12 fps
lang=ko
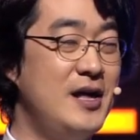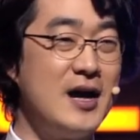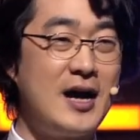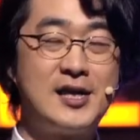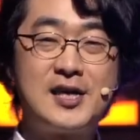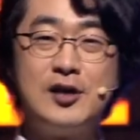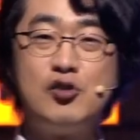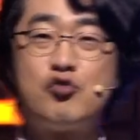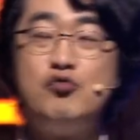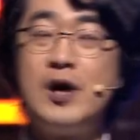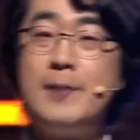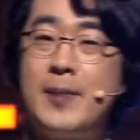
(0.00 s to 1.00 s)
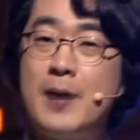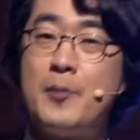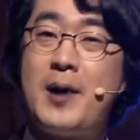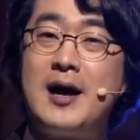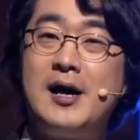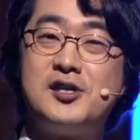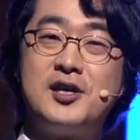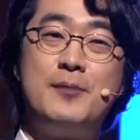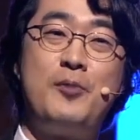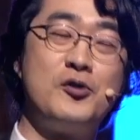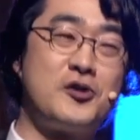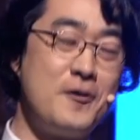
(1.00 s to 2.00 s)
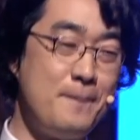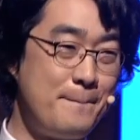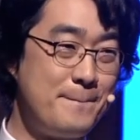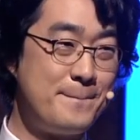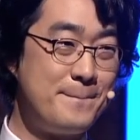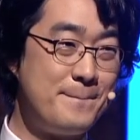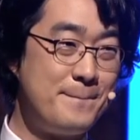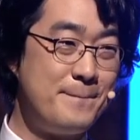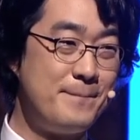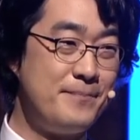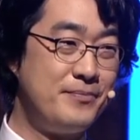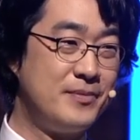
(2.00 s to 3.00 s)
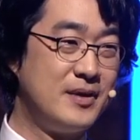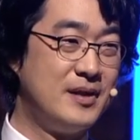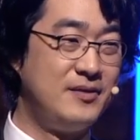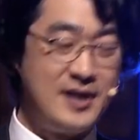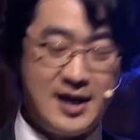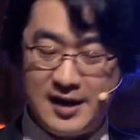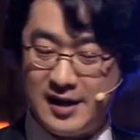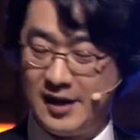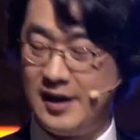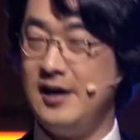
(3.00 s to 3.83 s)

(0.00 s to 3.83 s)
가장 중요한 방법 한 가지가 뭐죠? 네.